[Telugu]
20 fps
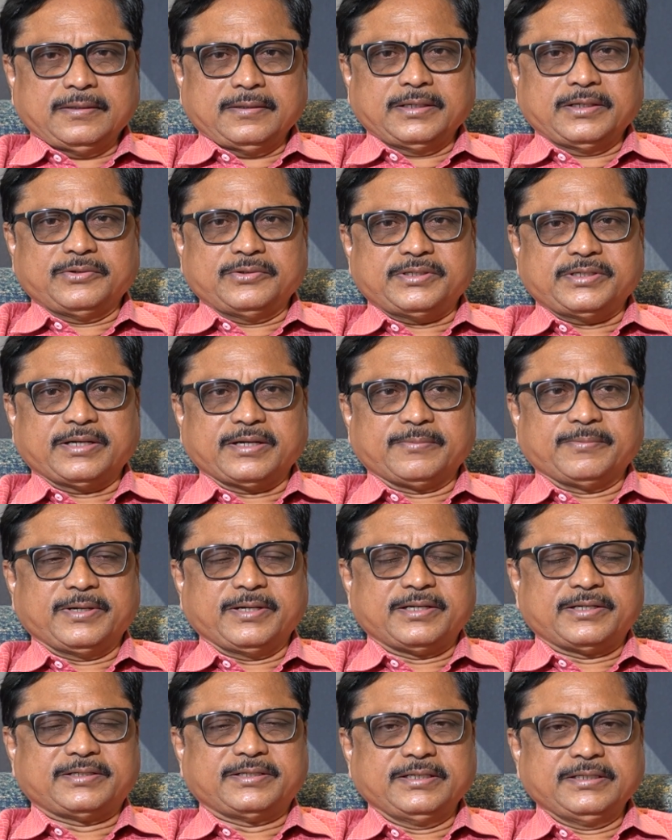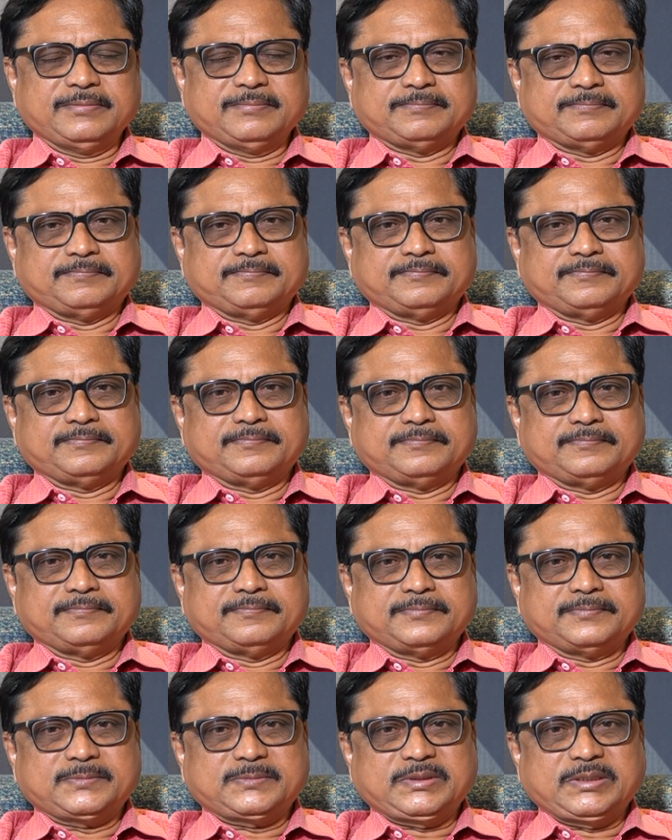నేను జిఆర్ మహర్షి
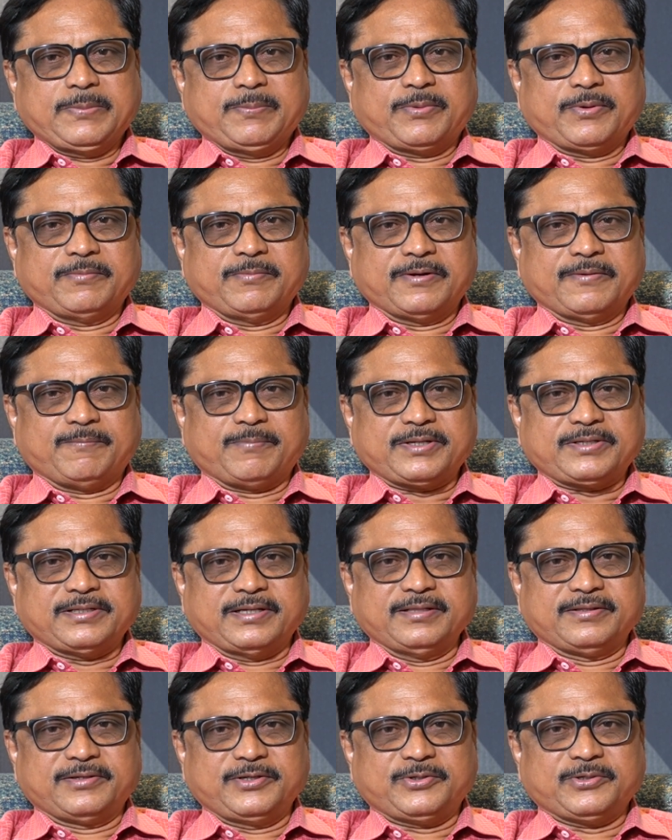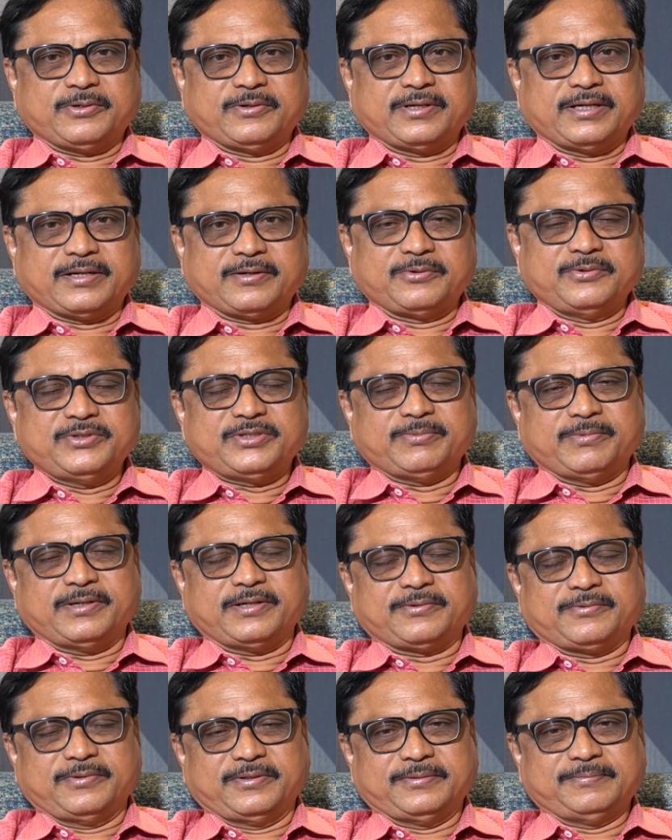ఇప్పుడు మనం ప్రశాంత్ కిషోర్ గారి గురించి
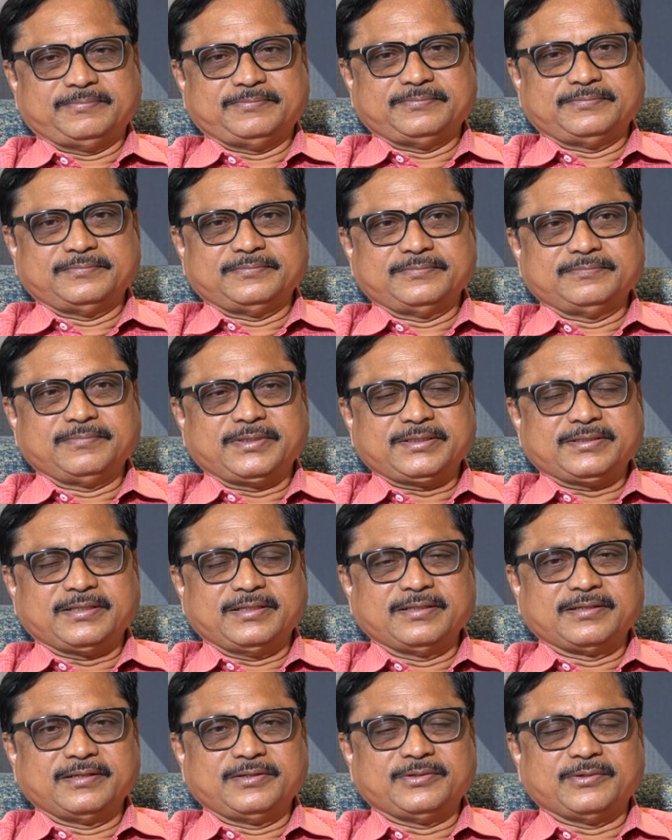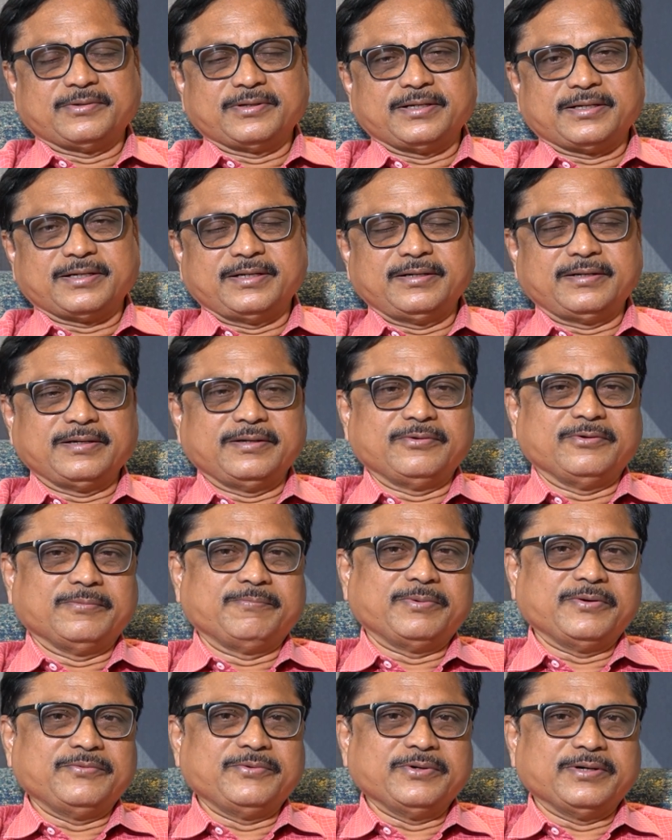మాట్లాడుకుందాం ప్రశాంత్ కిషోర్ గారు అంటే
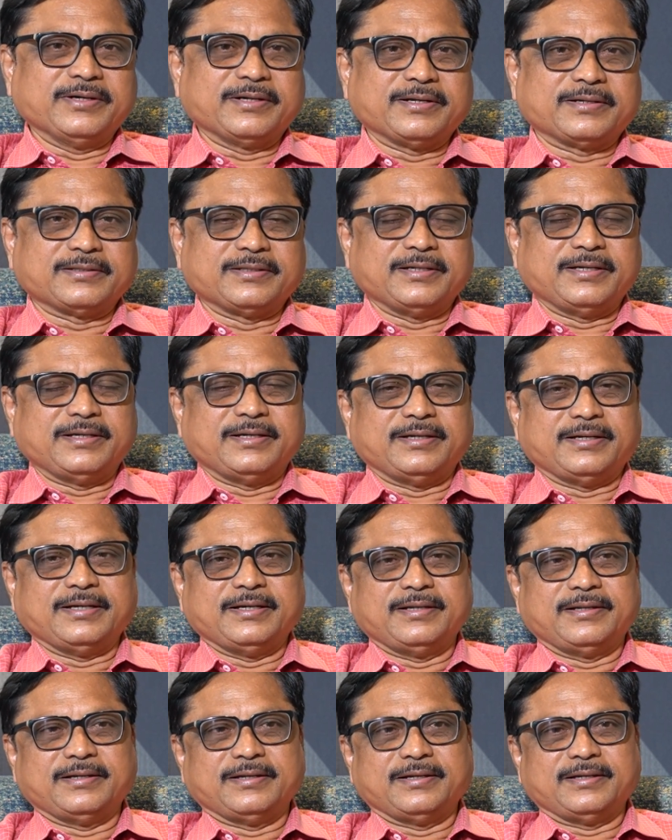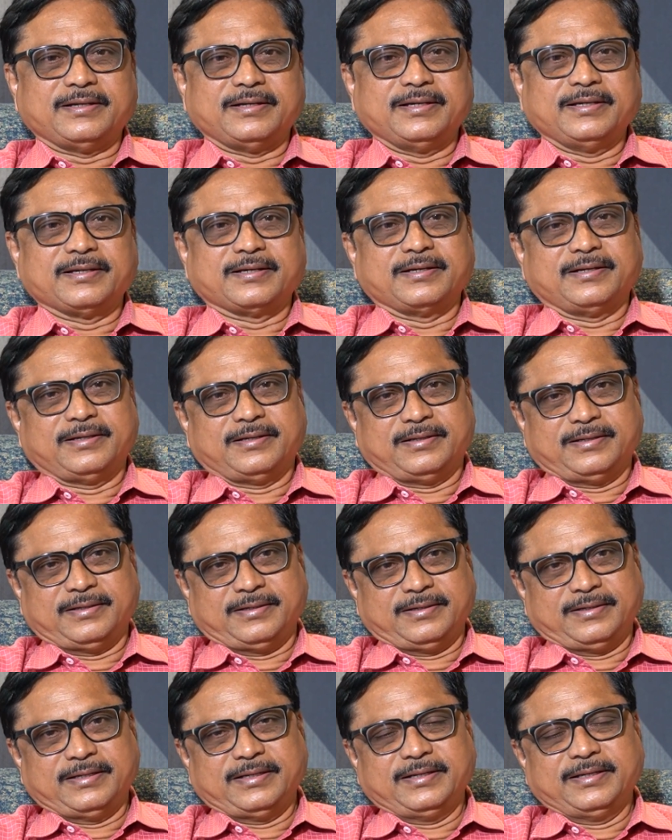గొప్ప వ్యూహకర్త ఆయన అనేక
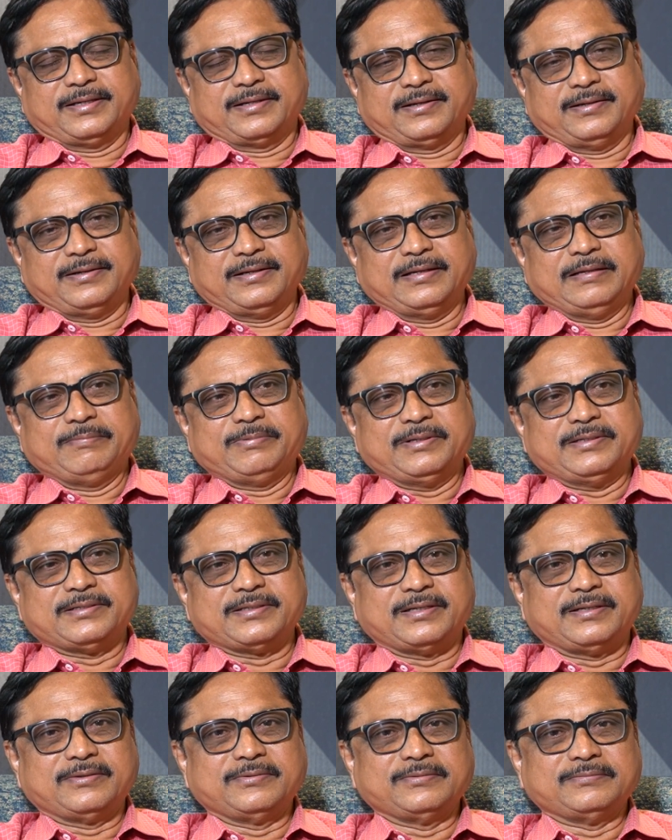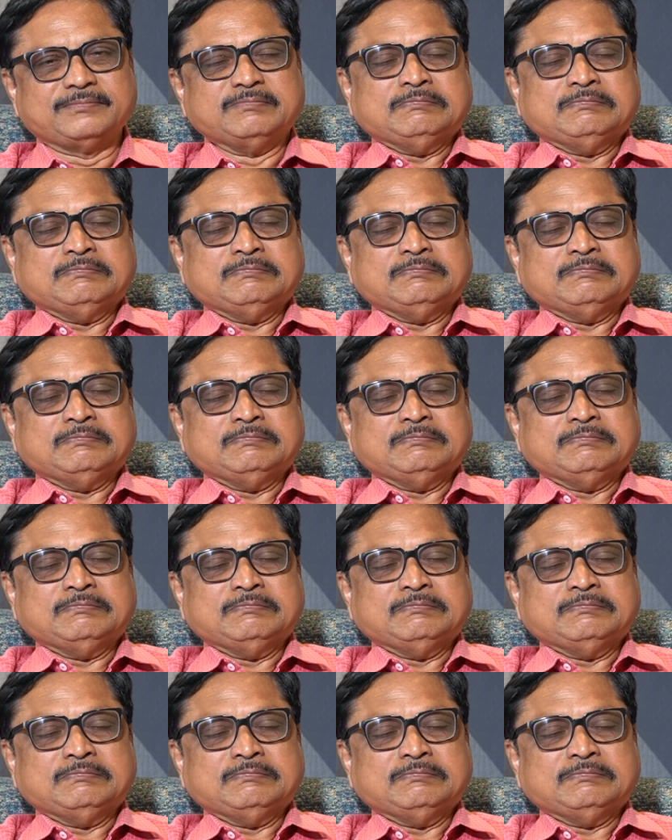ఎన్నికలు గెలిపించాడు